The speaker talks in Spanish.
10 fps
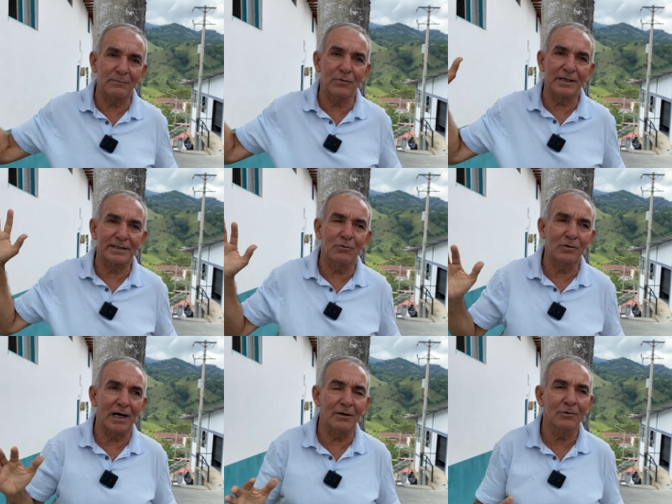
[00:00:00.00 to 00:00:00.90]
que vemos aquí a
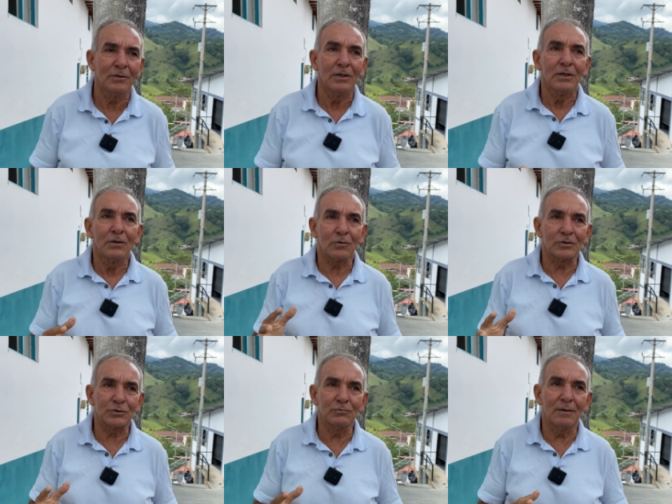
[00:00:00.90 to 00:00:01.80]
un lado,
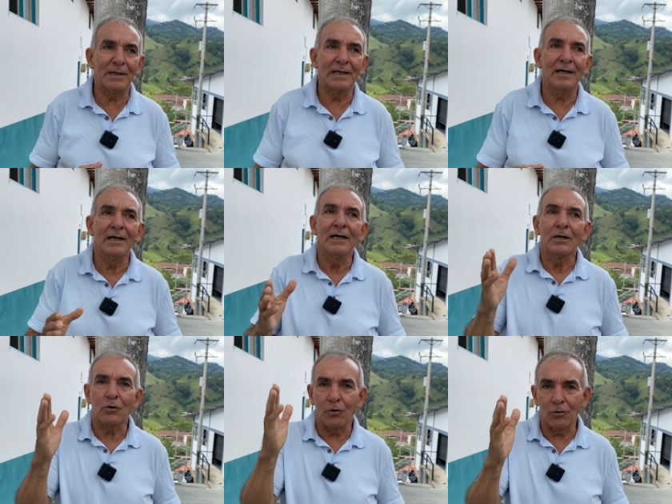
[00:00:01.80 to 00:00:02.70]
con su familia,
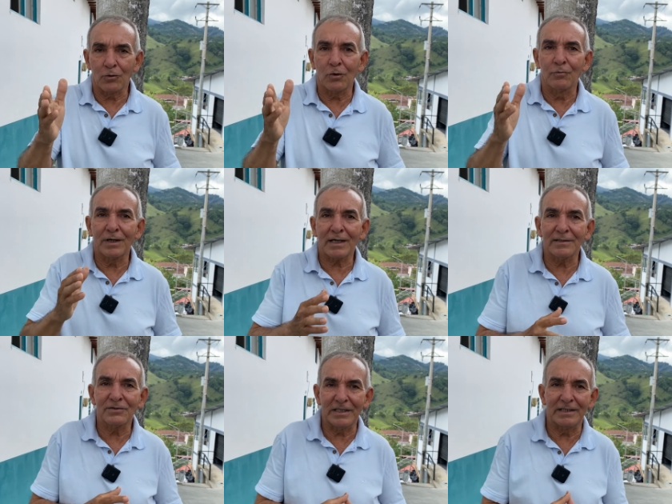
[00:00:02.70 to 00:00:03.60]
colocó una
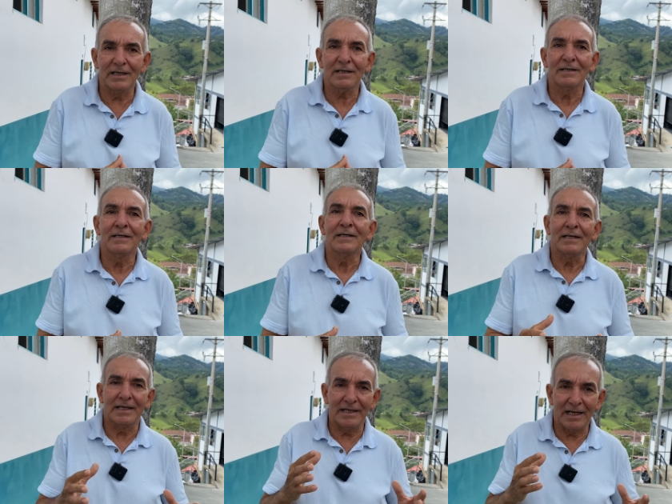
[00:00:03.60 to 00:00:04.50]
cantina
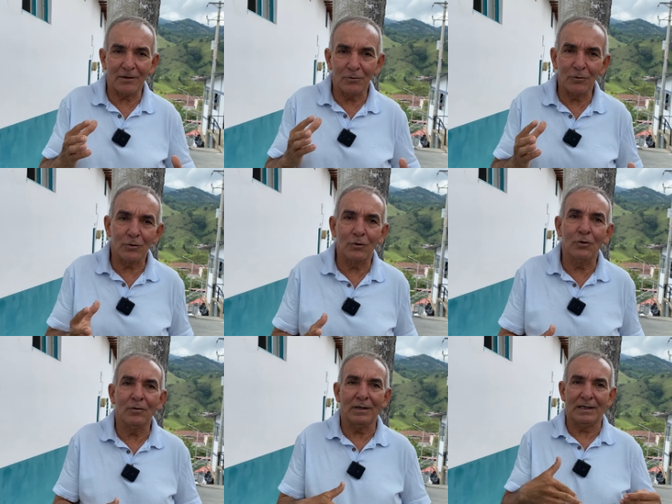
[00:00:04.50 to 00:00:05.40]
y la
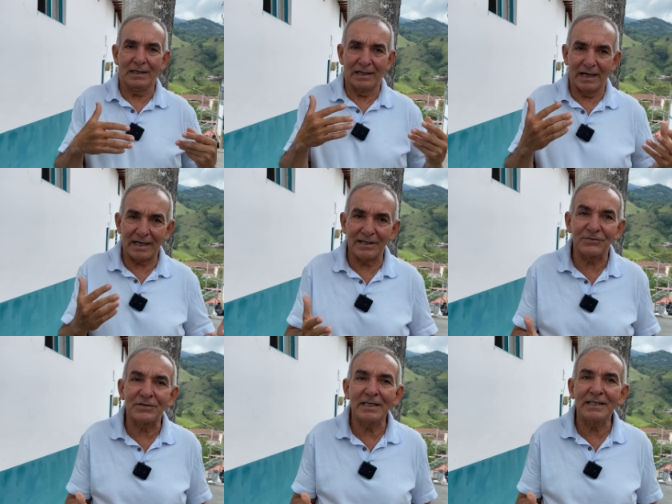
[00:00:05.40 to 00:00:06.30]
colocó la
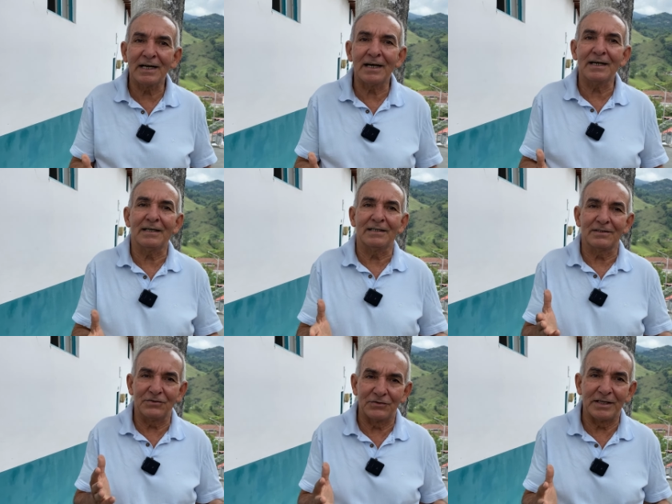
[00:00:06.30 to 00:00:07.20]
cantina
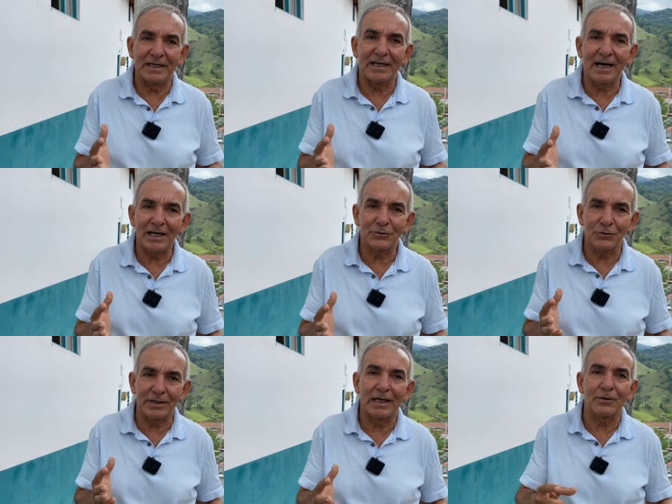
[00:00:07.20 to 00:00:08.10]
de
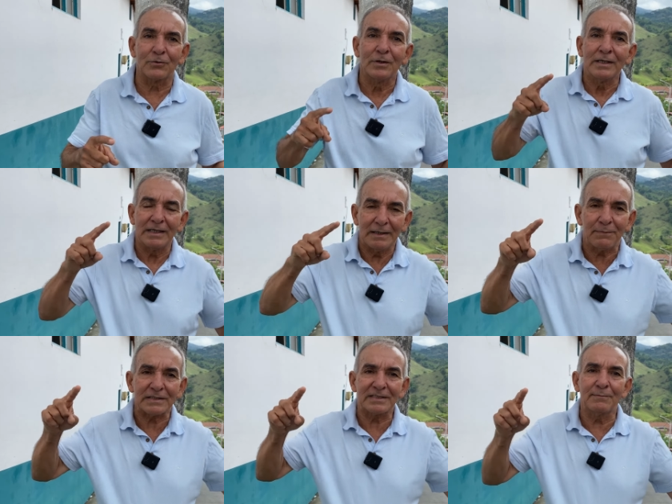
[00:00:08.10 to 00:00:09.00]
gato negro. Y
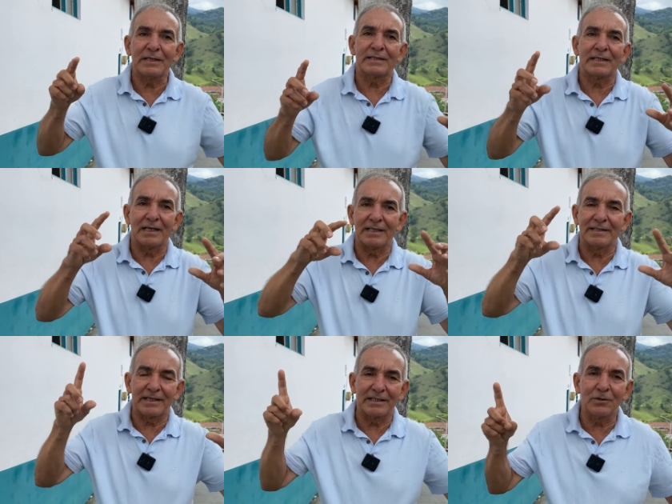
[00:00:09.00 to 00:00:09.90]
precisamente en el
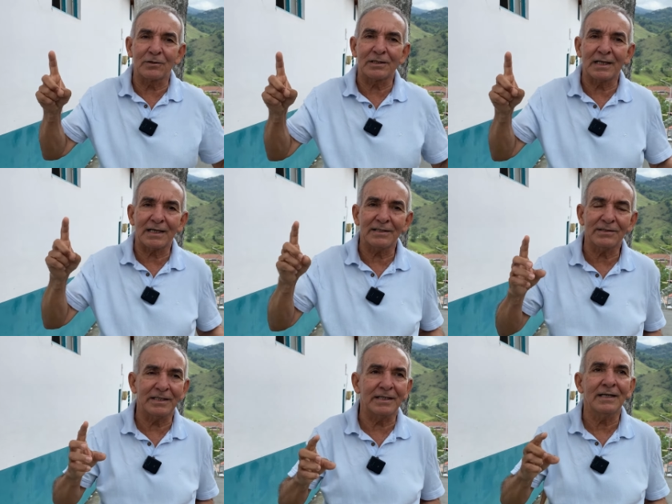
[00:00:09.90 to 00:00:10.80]
interior de la
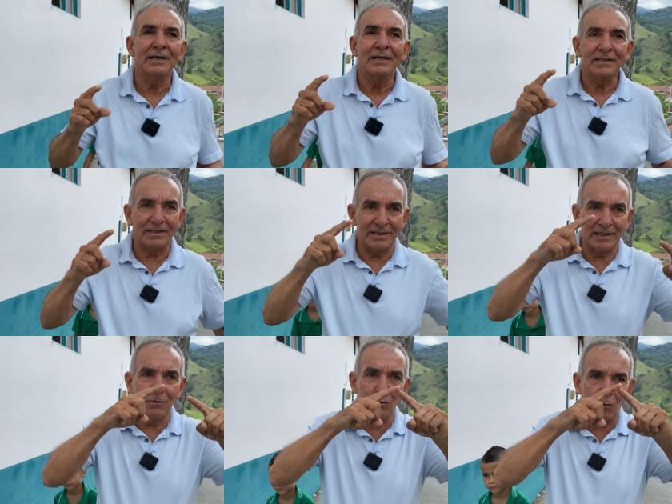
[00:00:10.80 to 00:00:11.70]
cantina
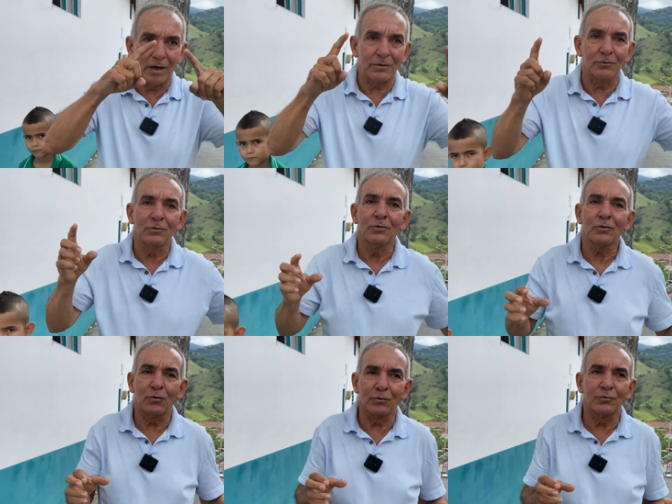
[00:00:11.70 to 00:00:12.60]
tenía un cuadro
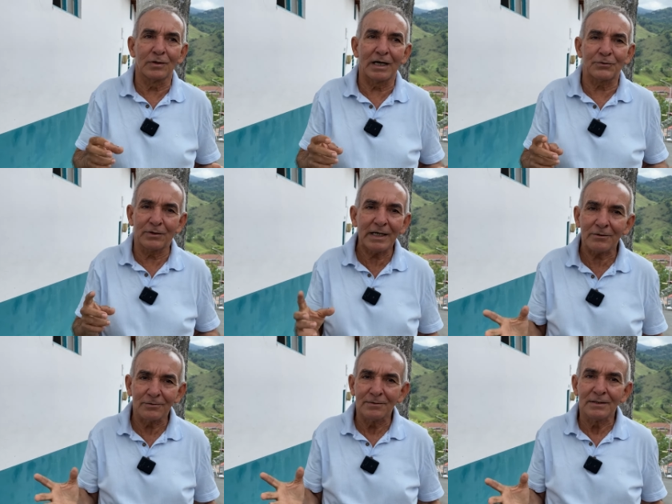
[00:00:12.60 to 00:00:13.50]
con un gato
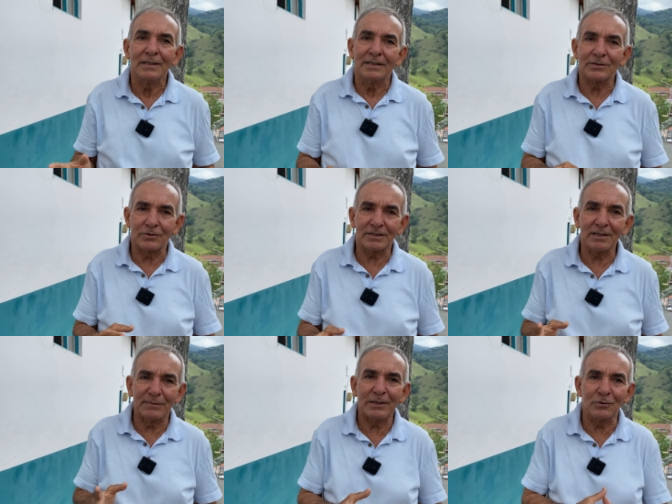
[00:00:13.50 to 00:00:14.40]
negro. Entonces
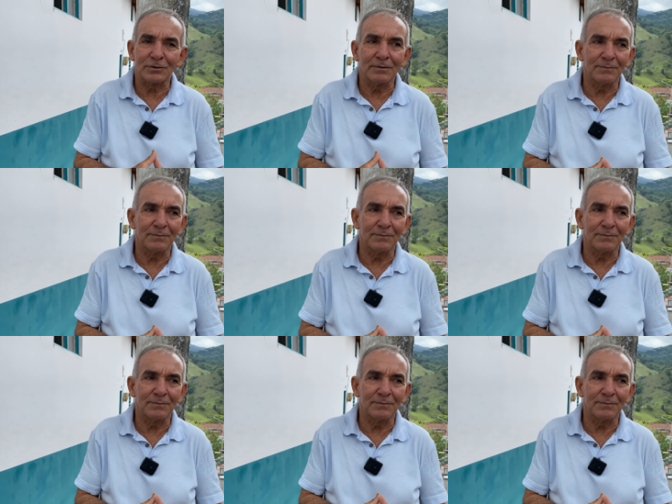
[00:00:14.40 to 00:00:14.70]
amigos,